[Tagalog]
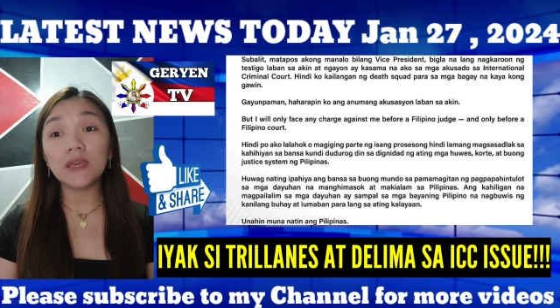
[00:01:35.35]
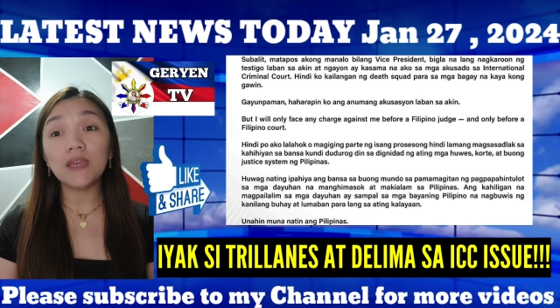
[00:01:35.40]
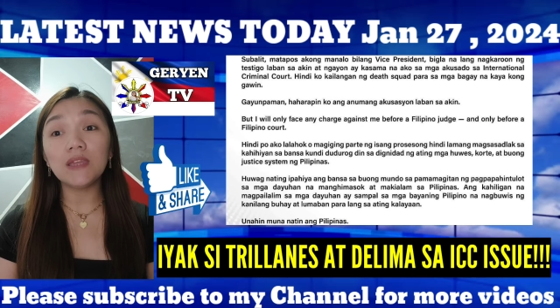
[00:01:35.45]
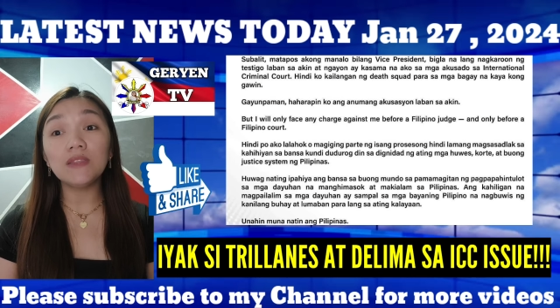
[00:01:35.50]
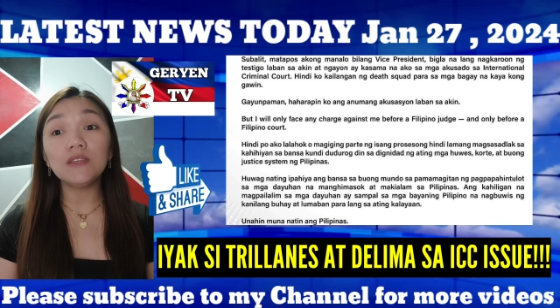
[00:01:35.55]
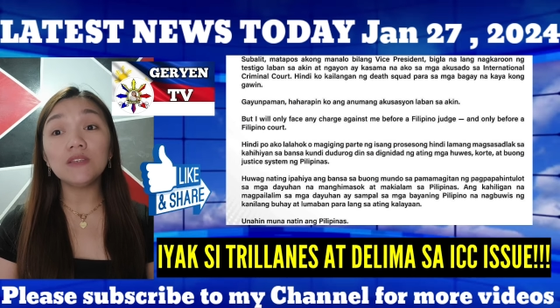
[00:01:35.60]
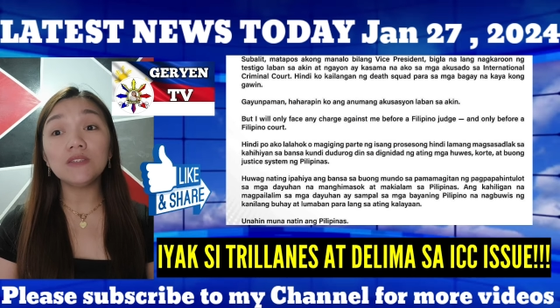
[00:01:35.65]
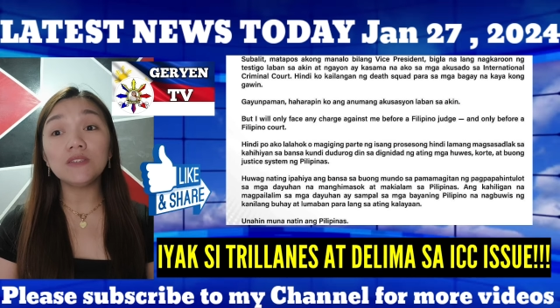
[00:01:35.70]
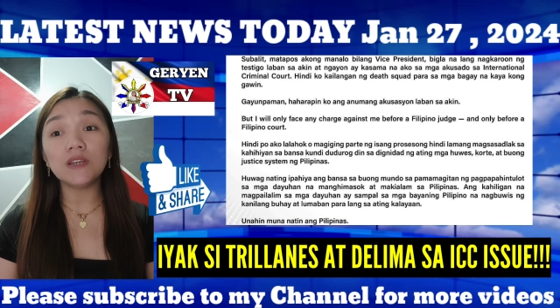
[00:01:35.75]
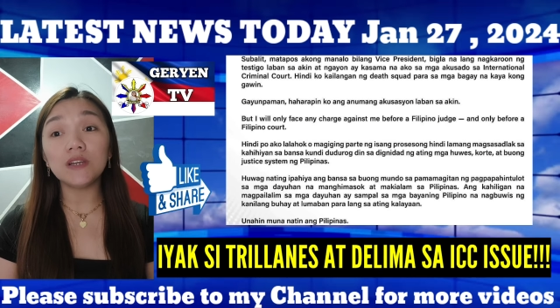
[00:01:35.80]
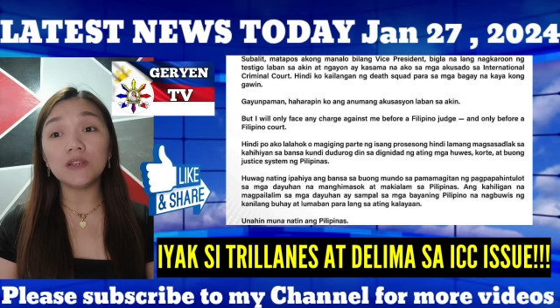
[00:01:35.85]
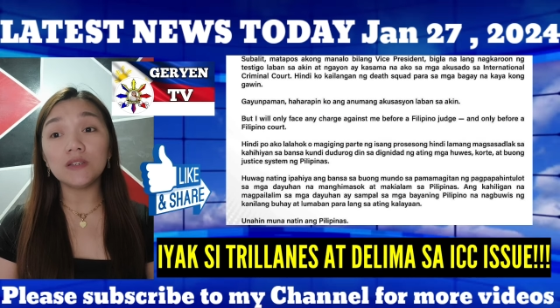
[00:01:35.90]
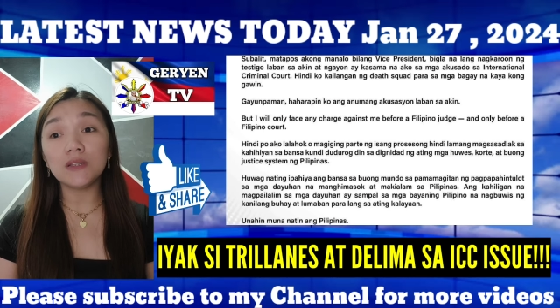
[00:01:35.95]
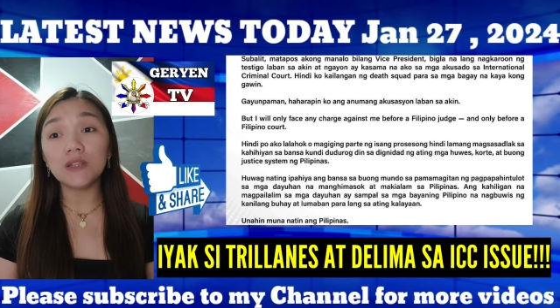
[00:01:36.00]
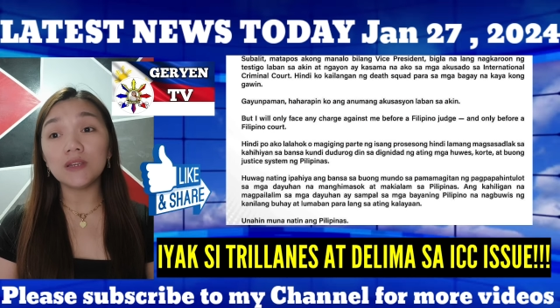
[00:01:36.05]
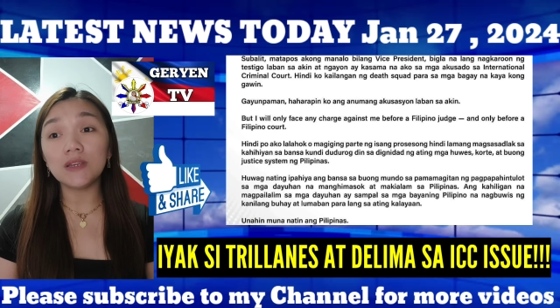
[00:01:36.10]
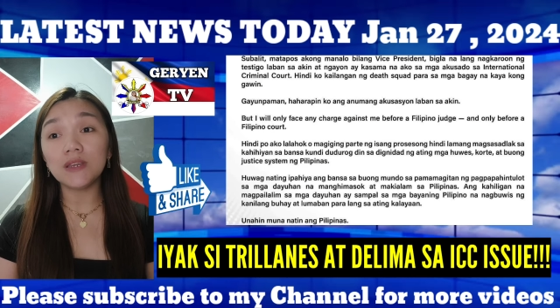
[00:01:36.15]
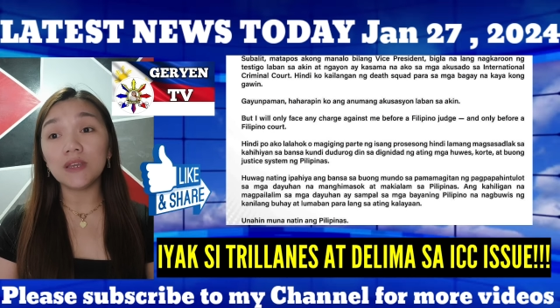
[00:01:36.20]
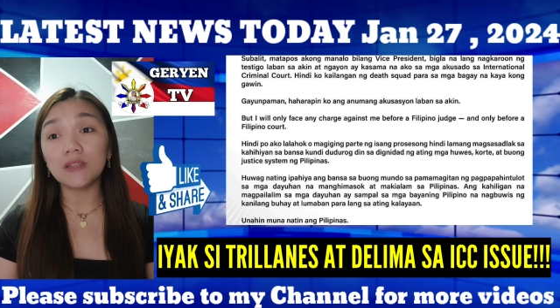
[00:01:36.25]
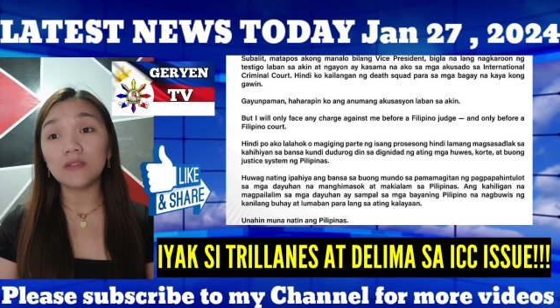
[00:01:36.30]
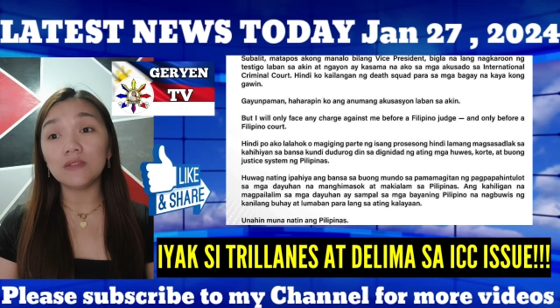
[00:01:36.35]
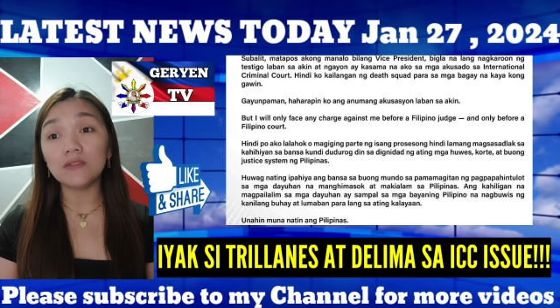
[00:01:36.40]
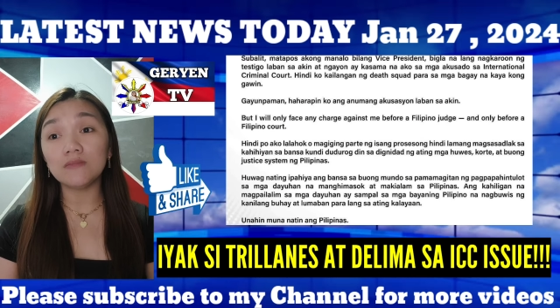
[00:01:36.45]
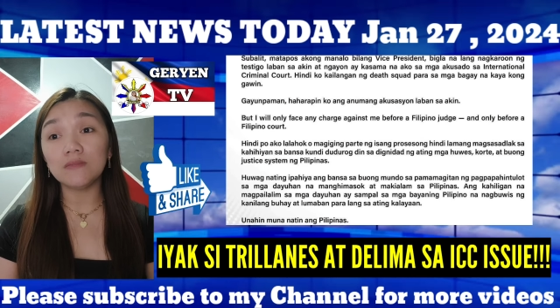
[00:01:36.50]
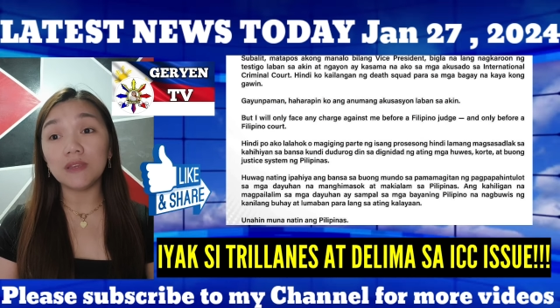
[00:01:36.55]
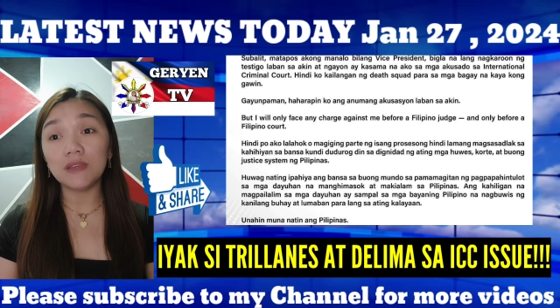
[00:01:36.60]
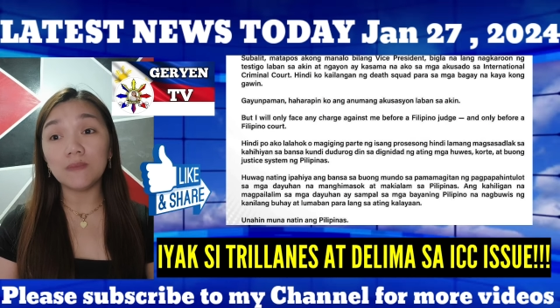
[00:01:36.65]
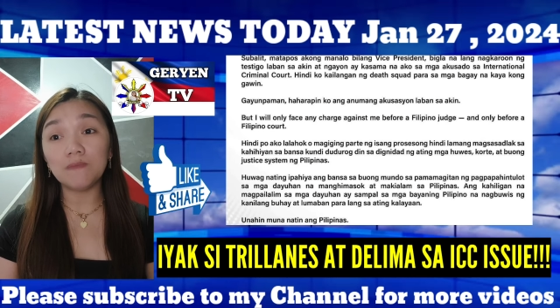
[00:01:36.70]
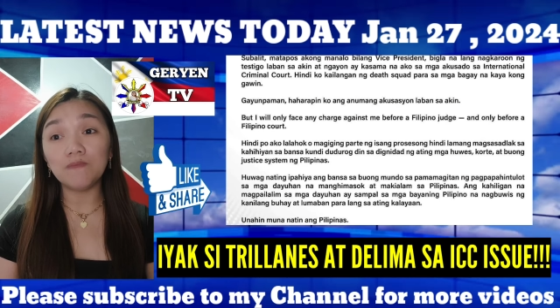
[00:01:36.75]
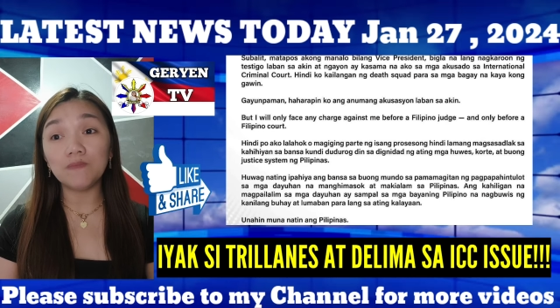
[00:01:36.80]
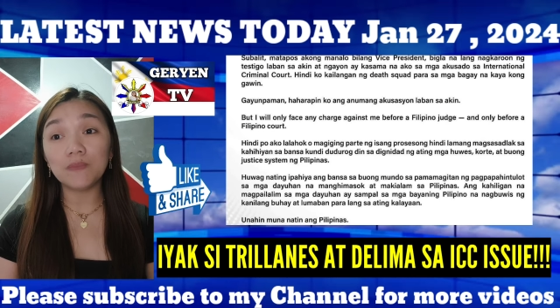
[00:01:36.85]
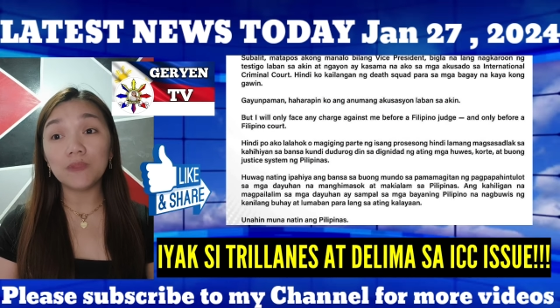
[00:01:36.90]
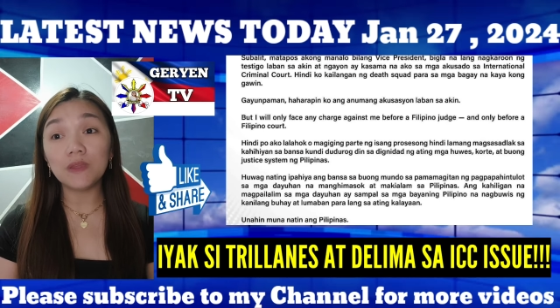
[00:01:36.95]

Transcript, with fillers: any charge against me